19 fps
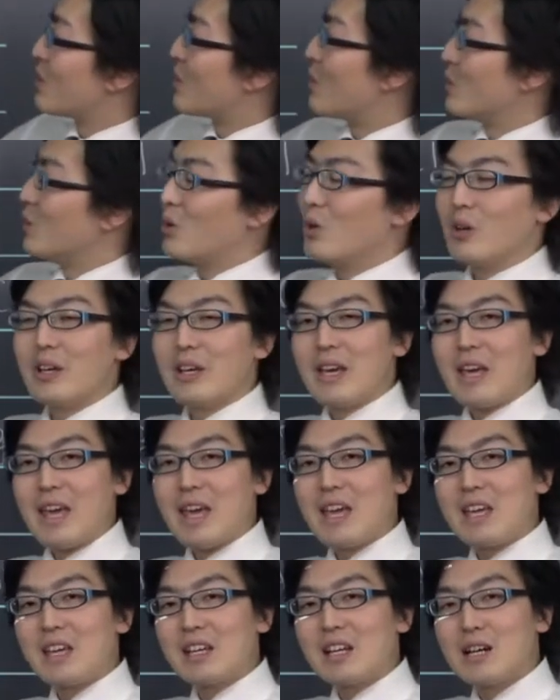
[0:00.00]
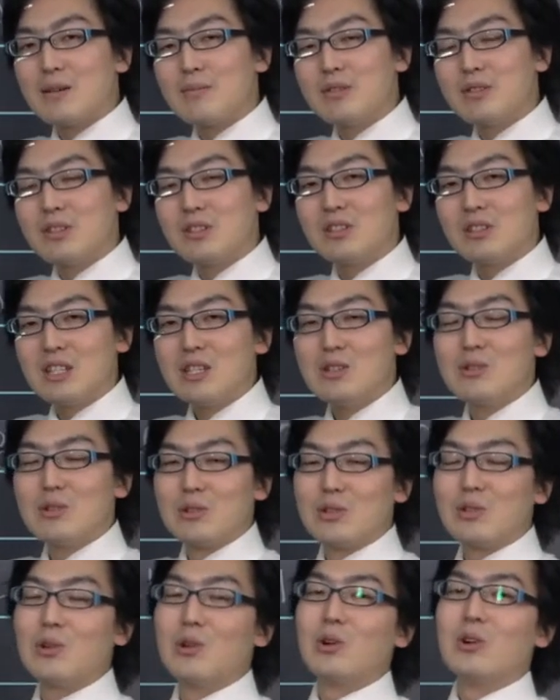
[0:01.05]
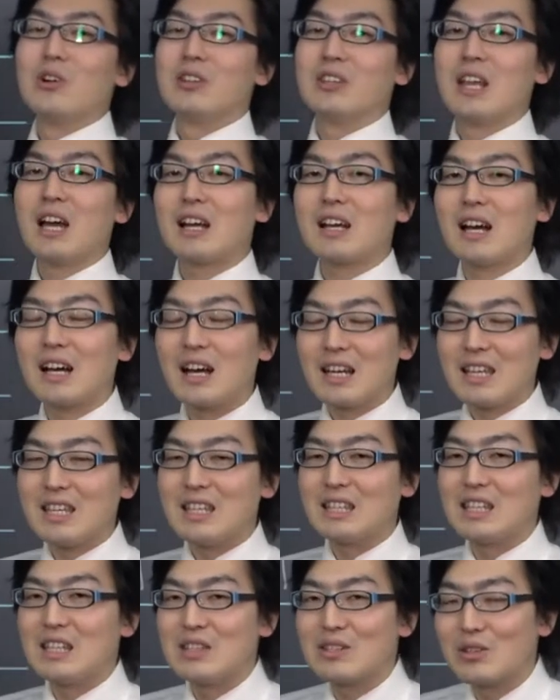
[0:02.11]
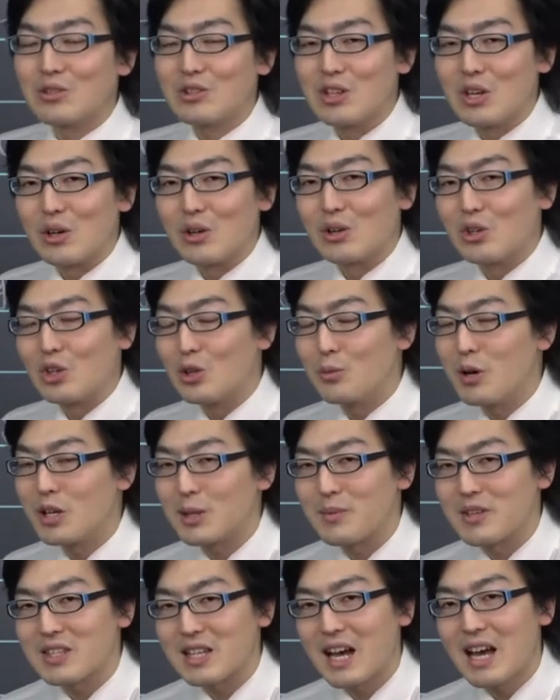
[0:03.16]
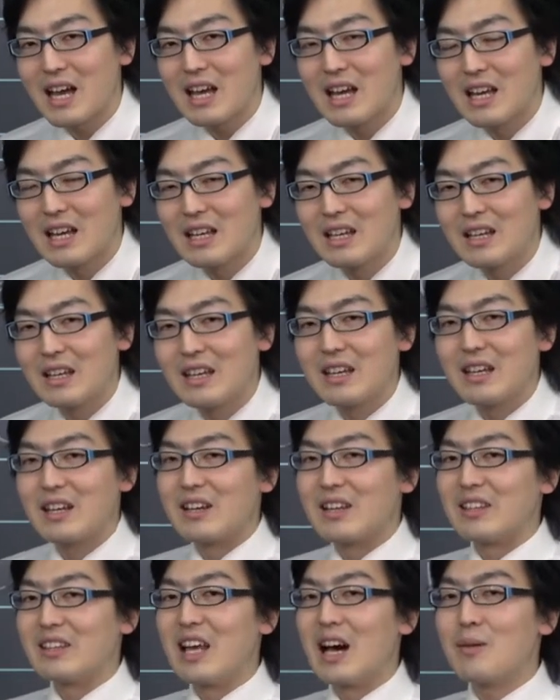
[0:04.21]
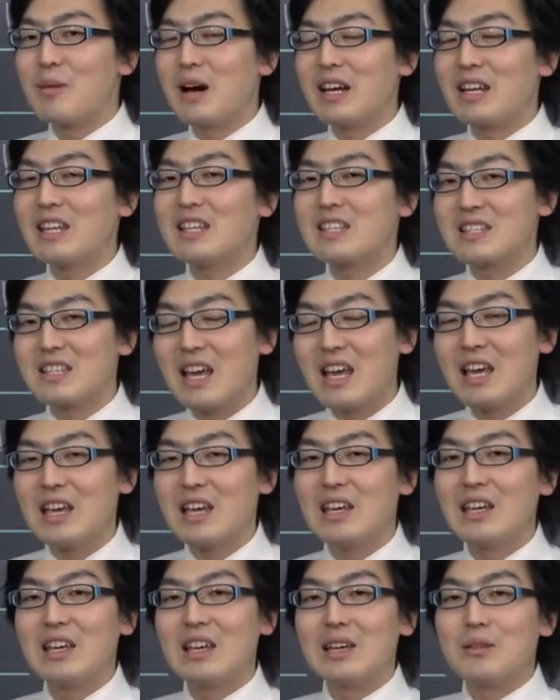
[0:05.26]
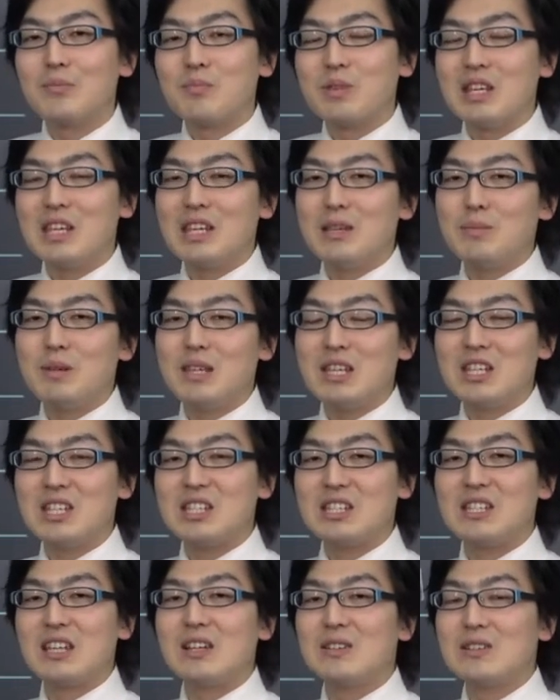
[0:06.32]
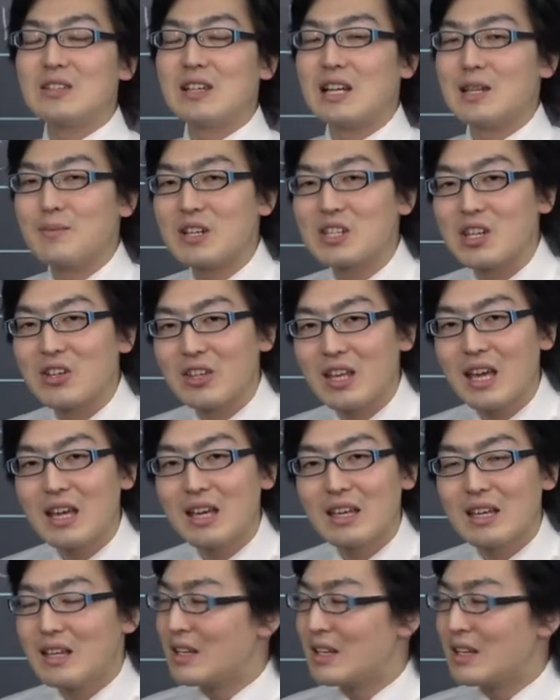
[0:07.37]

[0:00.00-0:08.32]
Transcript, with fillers: この塩化物イオンと仲がいい金属イオン覚えてますか鉛ですね PBCl2 ありましたよね